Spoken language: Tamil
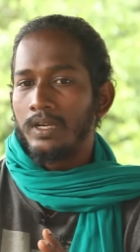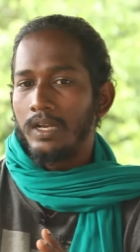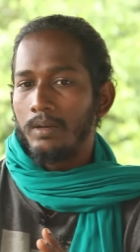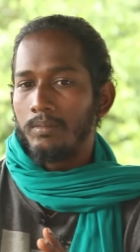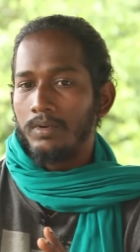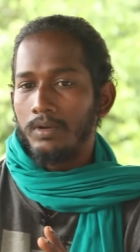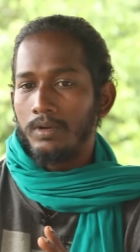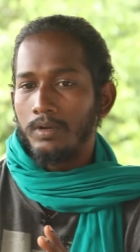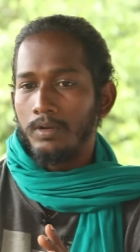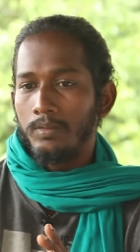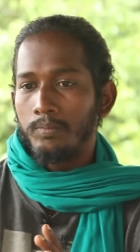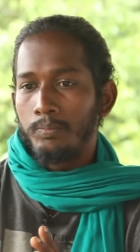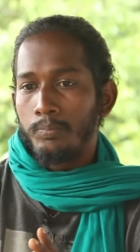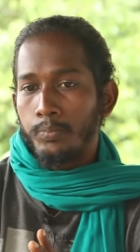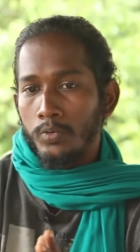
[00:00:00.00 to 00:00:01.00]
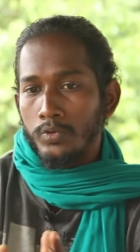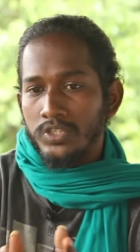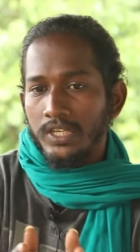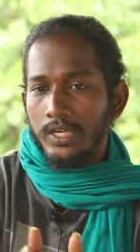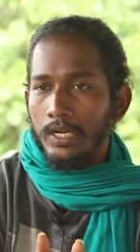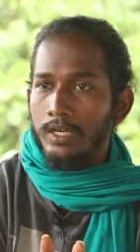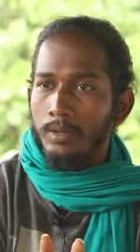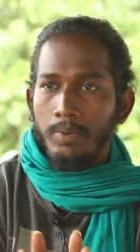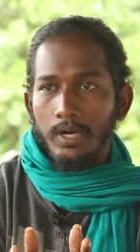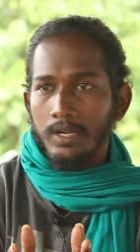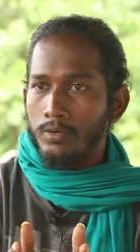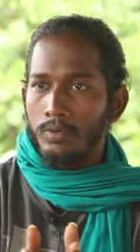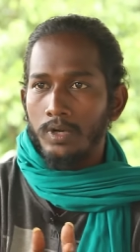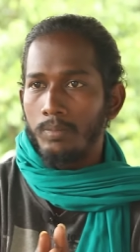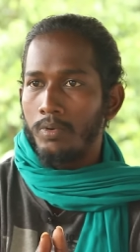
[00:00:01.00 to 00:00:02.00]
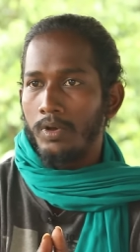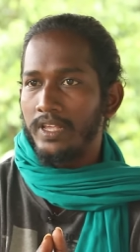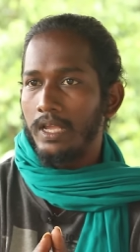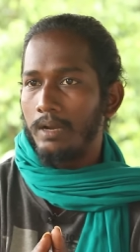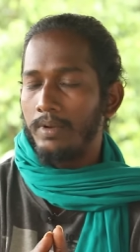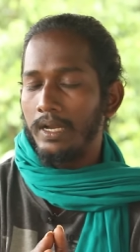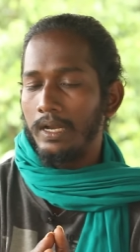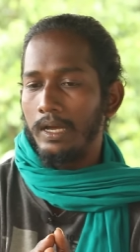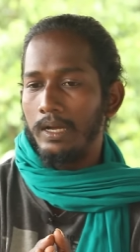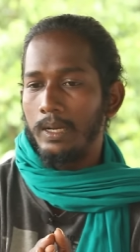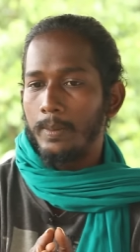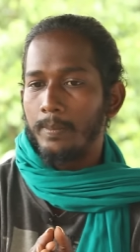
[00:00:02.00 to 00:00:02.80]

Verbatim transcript: நம்ம பூச்சி கட்டுப்பாடுன்னு உள்ளே போகிறீங்க அப்படின்னா